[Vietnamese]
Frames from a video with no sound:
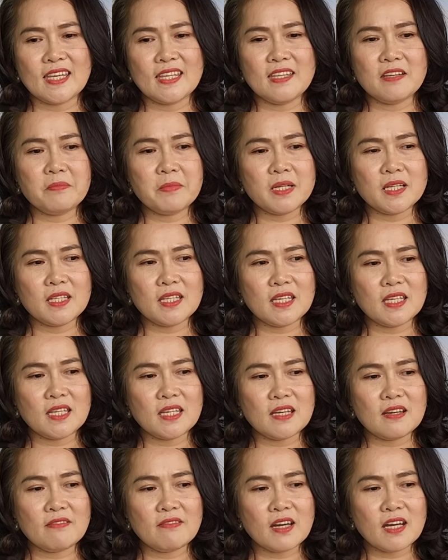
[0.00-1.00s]
nhưng mà
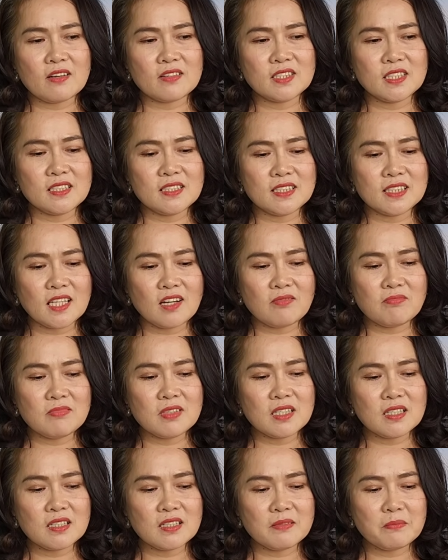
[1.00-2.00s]
chị vào sinh
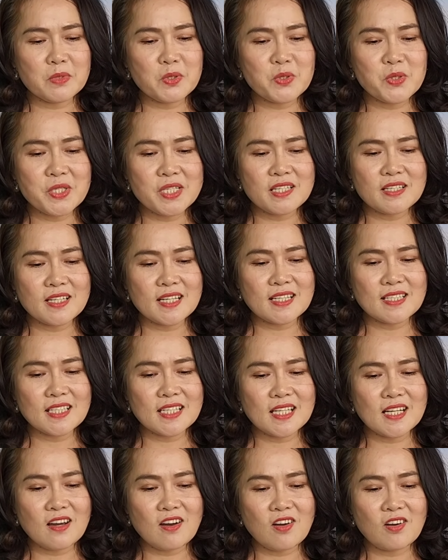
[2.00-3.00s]
sống à, mưu sinh ở
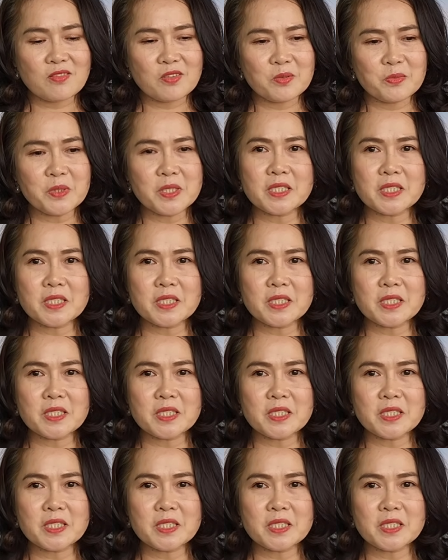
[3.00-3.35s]
sài gòn cũng